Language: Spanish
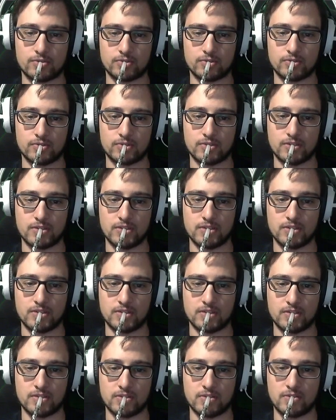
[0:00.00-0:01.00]
Complete.
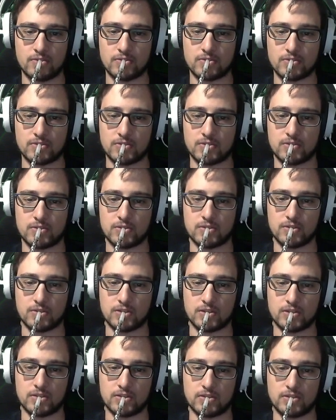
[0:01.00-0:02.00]
no lo
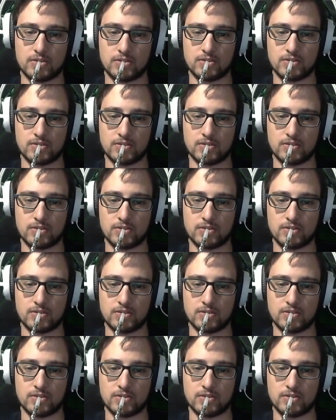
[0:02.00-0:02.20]
tengo.